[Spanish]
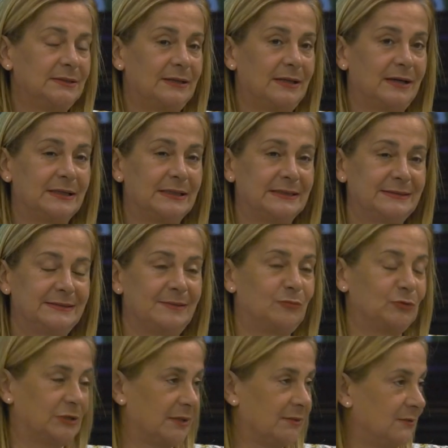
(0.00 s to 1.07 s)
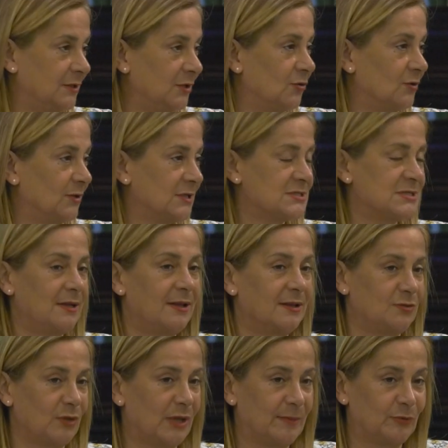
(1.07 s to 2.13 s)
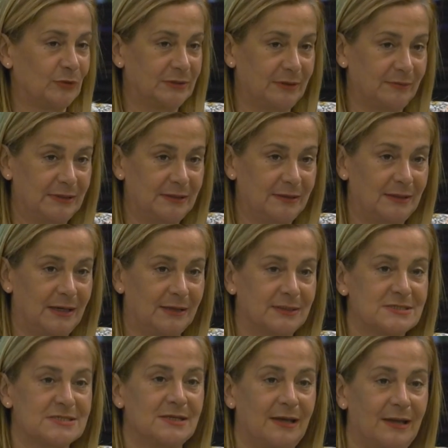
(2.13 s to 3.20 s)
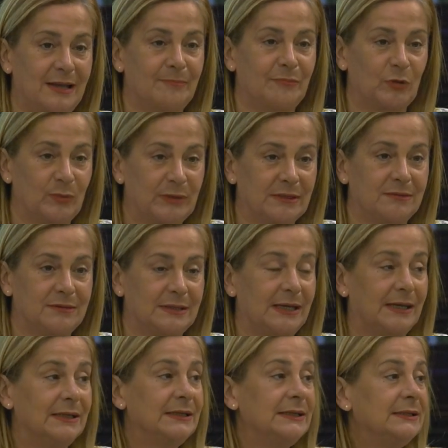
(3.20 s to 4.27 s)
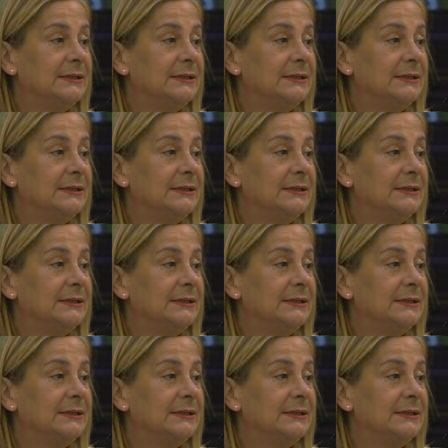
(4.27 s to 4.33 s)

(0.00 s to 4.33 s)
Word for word: la Diputación, que sea la ciudad de Pontevedra, que sea la provincia